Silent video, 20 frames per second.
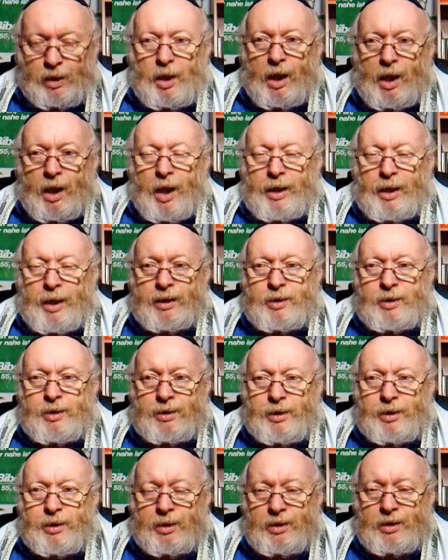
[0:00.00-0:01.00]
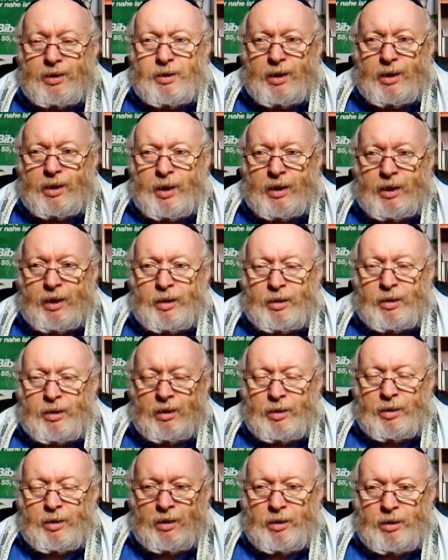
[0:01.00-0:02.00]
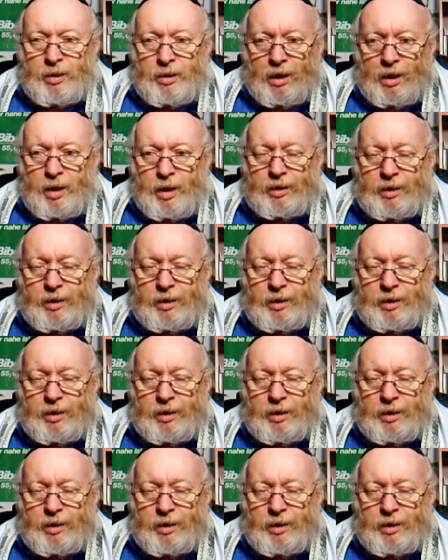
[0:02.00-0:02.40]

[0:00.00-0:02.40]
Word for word: Eines Sinnes sein an